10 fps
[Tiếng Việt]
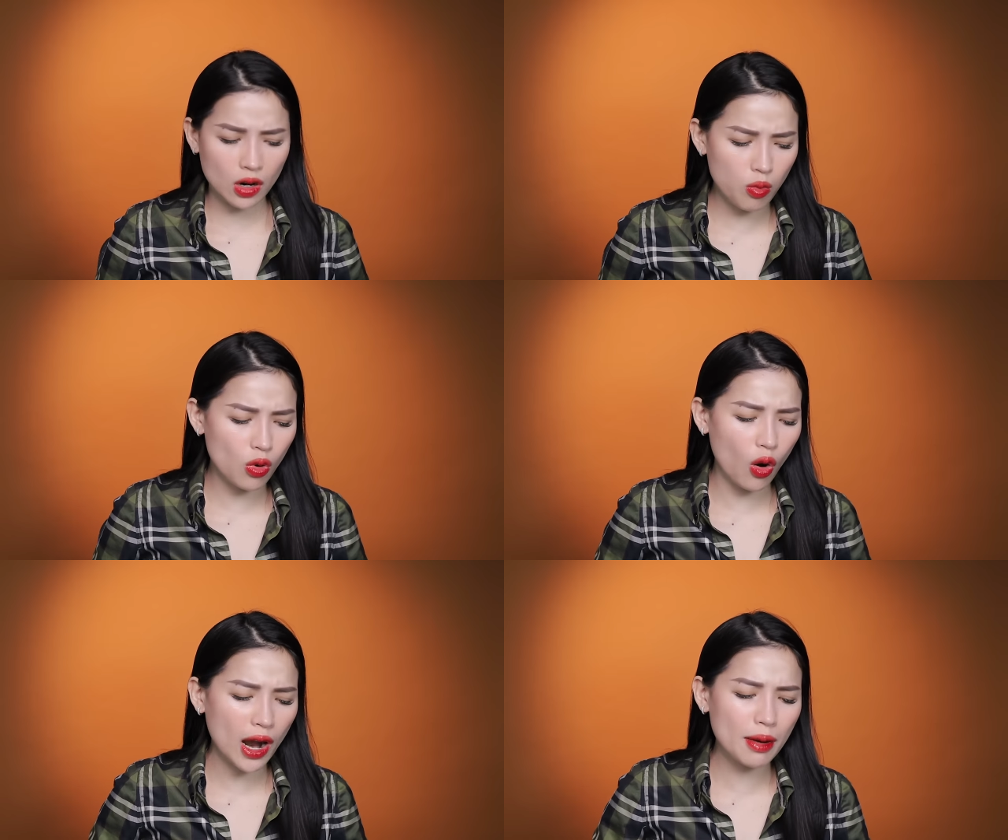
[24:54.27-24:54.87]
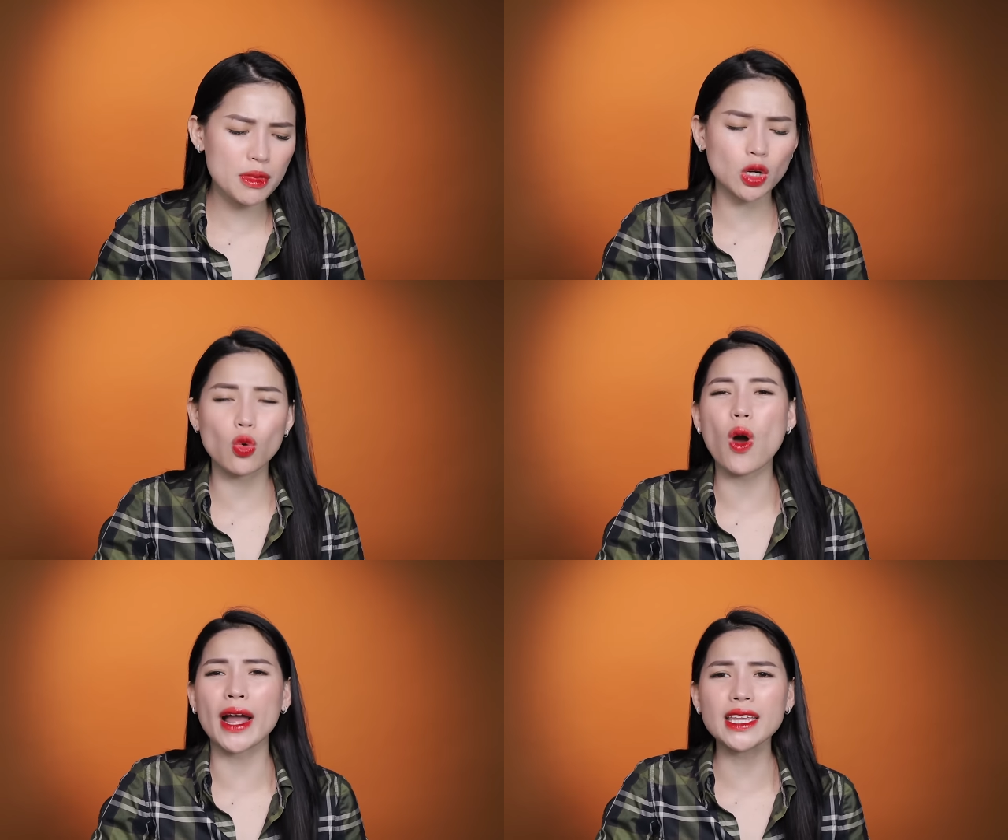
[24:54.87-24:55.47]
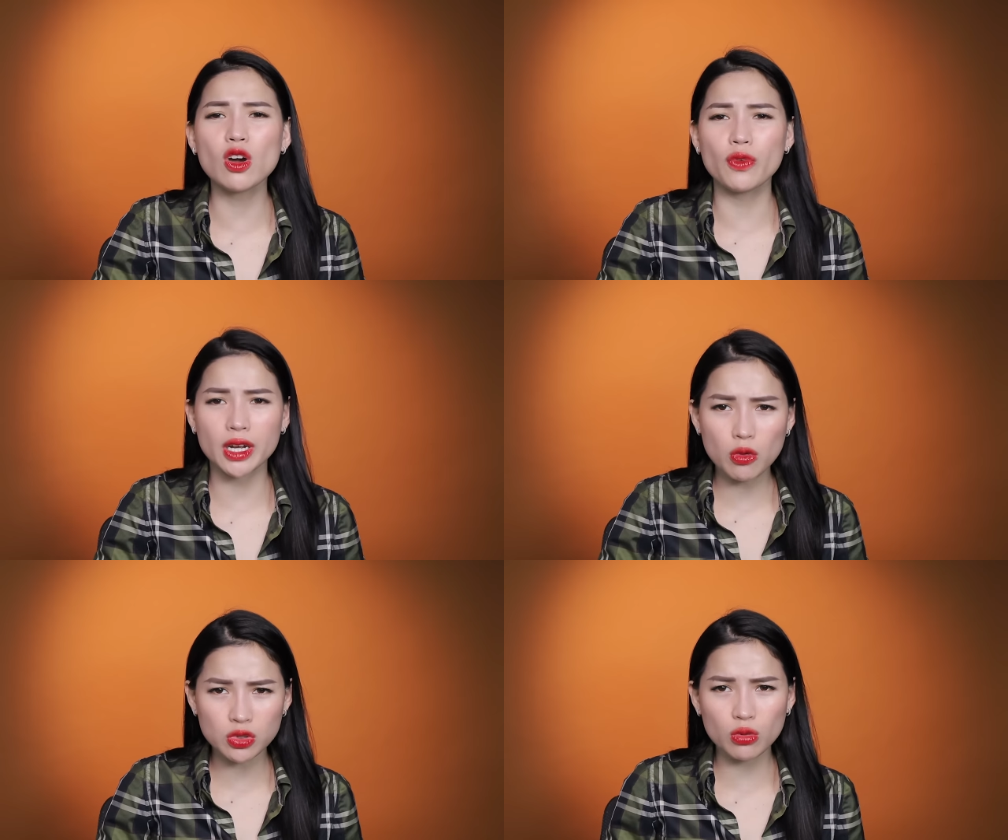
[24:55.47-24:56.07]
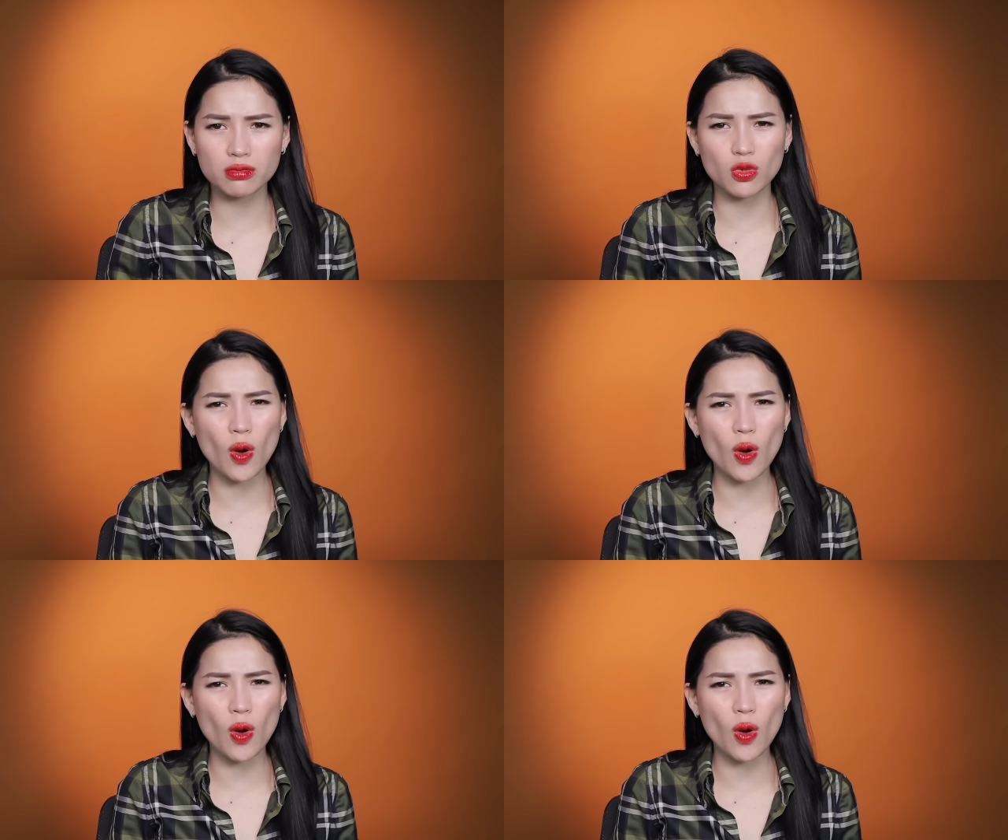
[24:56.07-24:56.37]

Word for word: không có khác biệt quá nhiều về công dụng.